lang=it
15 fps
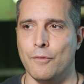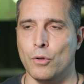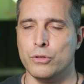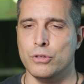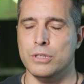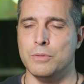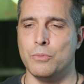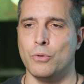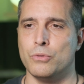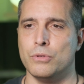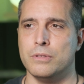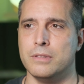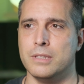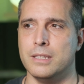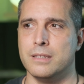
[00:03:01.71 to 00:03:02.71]
a volte si può
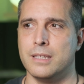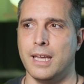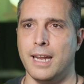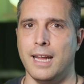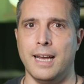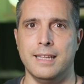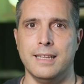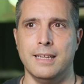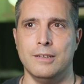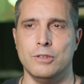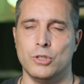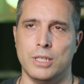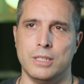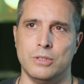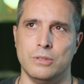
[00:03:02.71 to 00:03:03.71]
tentare,
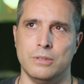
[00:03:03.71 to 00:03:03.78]
cioè